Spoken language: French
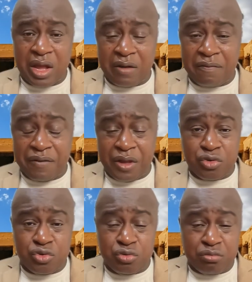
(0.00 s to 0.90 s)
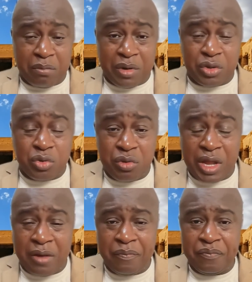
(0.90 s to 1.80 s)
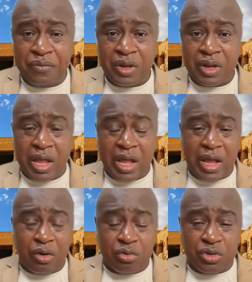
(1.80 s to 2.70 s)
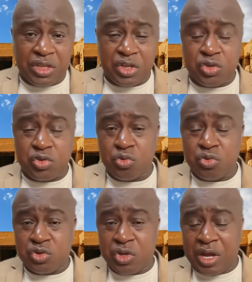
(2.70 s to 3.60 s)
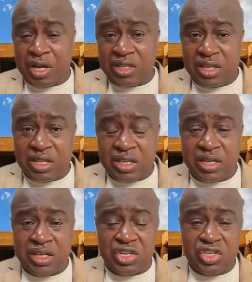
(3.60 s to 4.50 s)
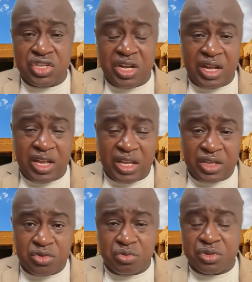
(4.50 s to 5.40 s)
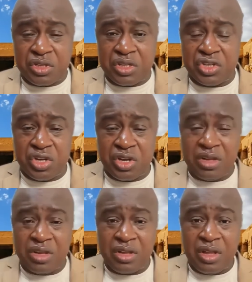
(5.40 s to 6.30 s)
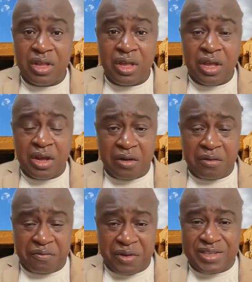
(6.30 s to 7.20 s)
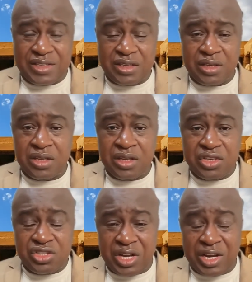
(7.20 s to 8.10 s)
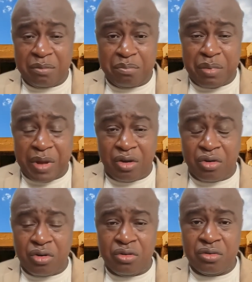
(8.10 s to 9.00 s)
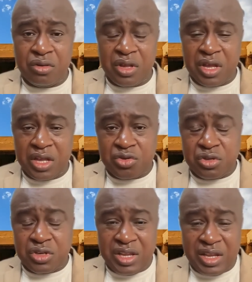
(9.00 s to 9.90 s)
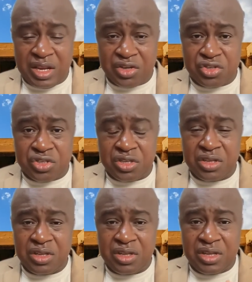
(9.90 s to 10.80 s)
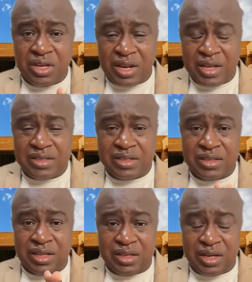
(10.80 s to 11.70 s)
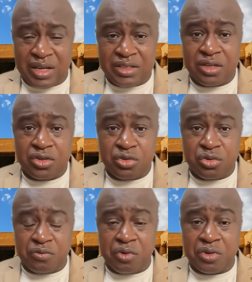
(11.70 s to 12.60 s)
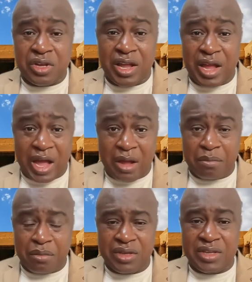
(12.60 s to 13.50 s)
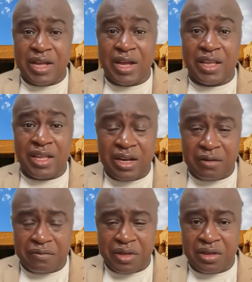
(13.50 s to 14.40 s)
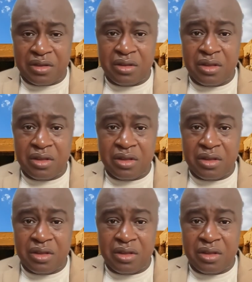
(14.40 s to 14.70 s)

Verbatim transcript: à faire du papatoya, à raconter des choses, à dénigrer des gens, à insulter des gens, en fait, chaque parole est une énergie qui laisse des traces sur votre âme. Il n'y a rien à faire.